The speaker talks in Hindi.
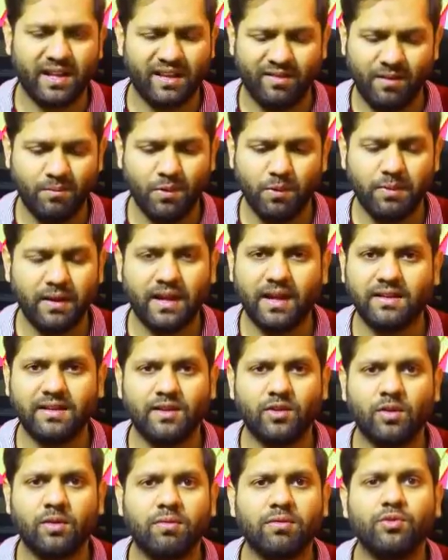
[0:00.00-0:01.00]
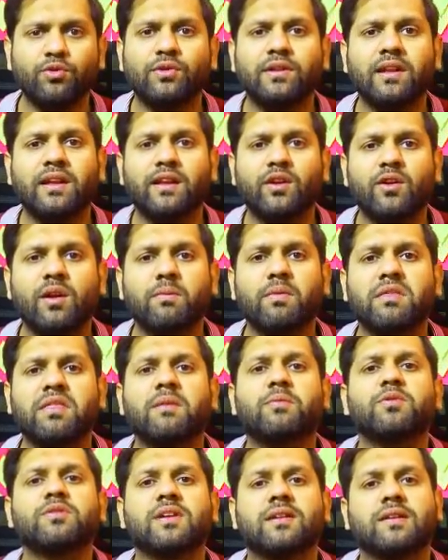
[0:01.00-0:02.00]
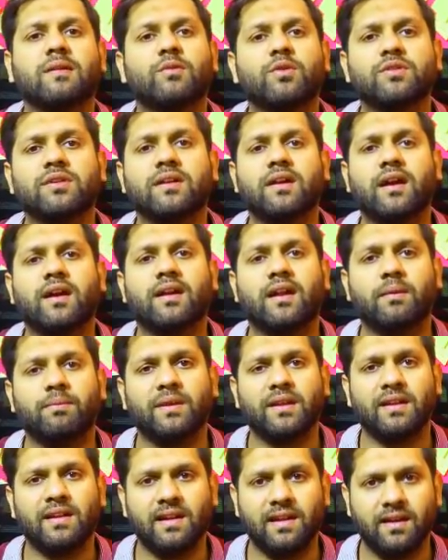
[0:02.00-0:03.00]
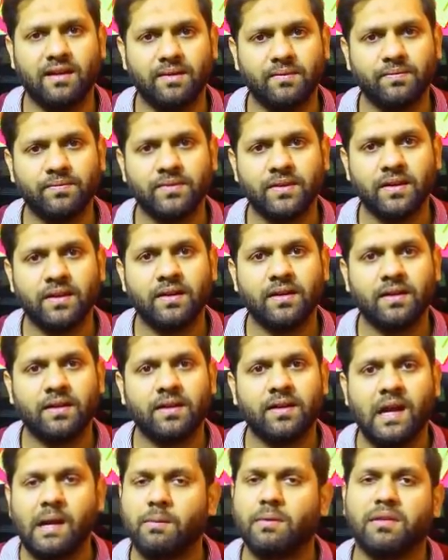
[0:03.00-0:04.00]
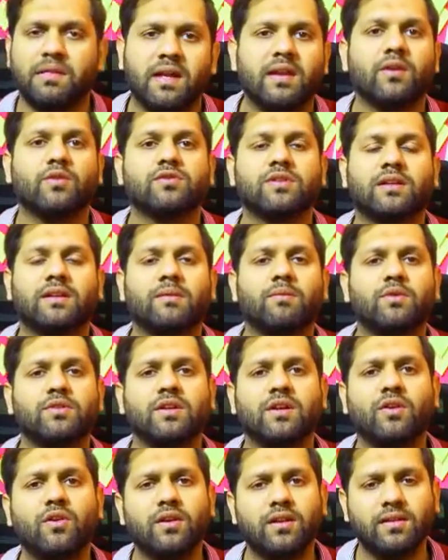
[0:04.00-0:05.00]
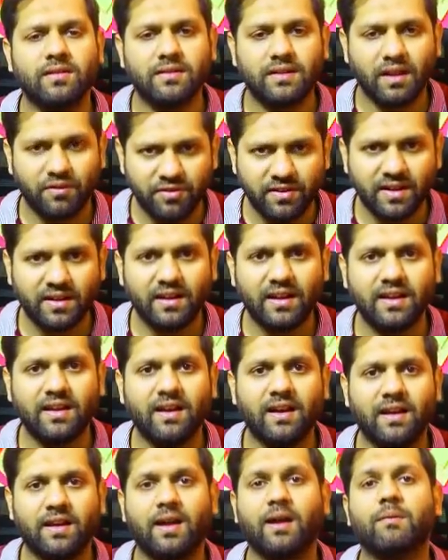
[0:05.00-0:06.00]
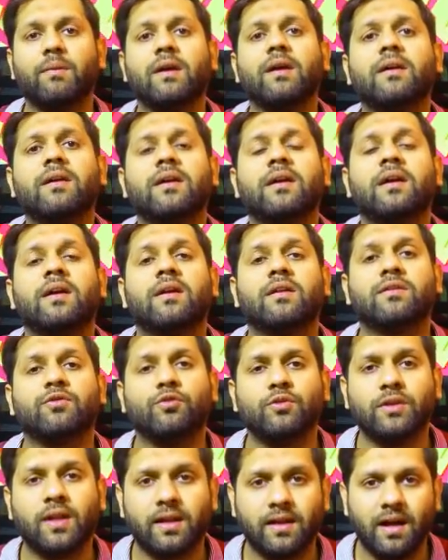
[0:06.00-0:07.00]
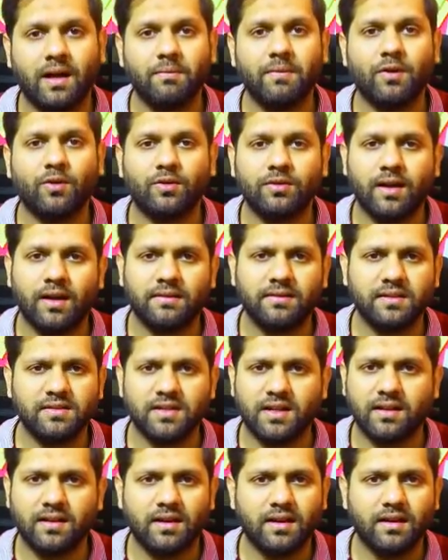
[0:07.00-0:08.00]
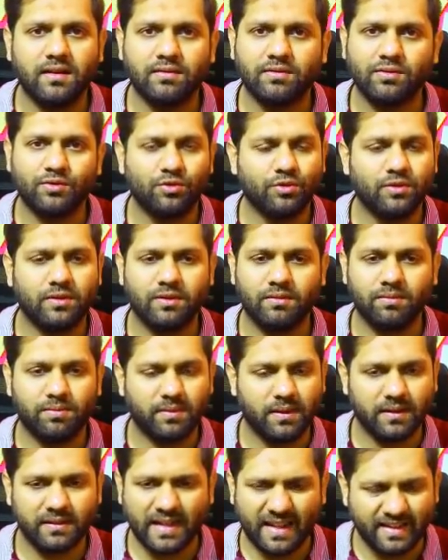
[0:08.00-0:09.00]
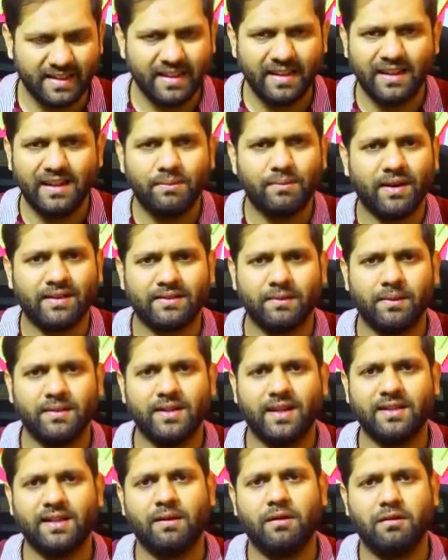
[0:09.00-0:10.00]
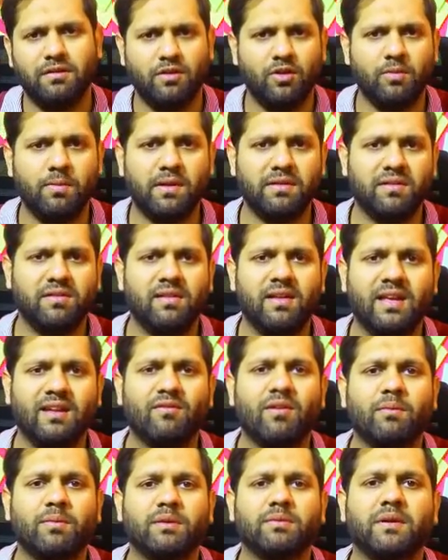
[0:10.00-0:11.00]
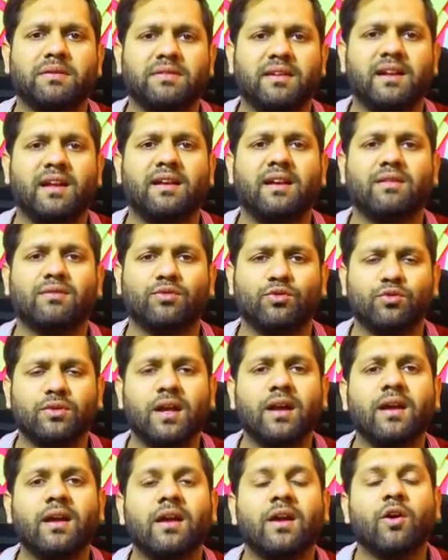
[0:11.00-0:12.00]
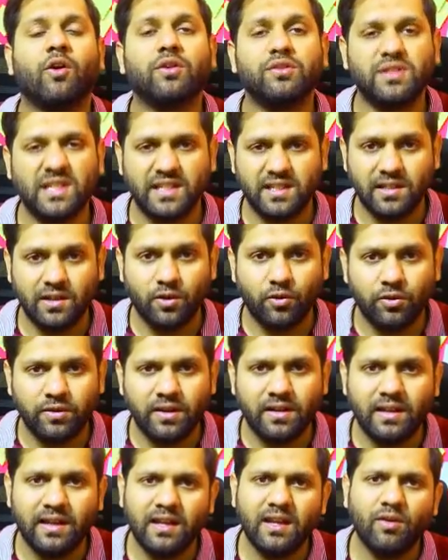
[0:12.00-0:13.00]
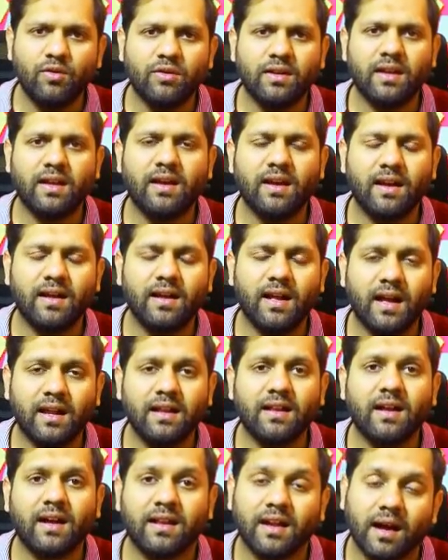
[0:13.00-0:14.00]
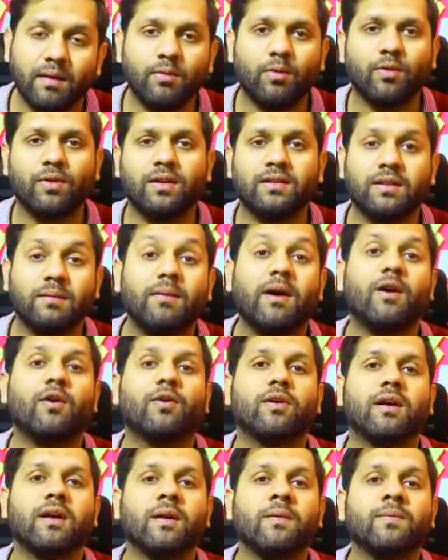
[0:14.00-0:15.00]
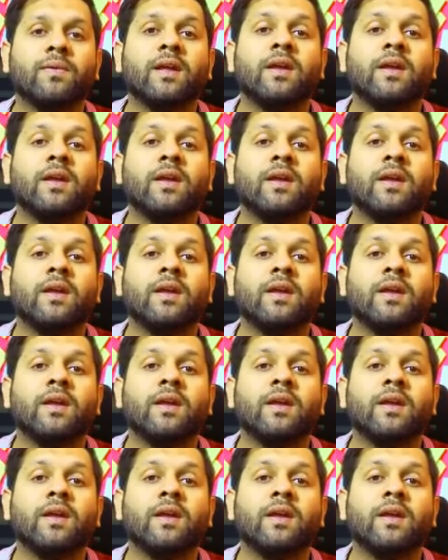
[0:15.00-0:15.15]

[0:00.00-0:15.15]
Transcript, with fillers: रखे मैं मुँह पर कह देता हूँ सूद ले रहे हो और आपको सब कुछ खत्म हो जाएगा अगर आपने ये लिया आपका सारा कुछ खत्म हो जाएगा और डेफिनेटली ये हराम है सूद हराम है खुदा से जंग है सूद एक टेक्निकली बात समझ आती है किसी को पैसे दे के वापस पैसे ले रहा सूद है और जिन जिन लोगों ने लिए हैं उनके घर ख़राब हो गए तबाह हो गए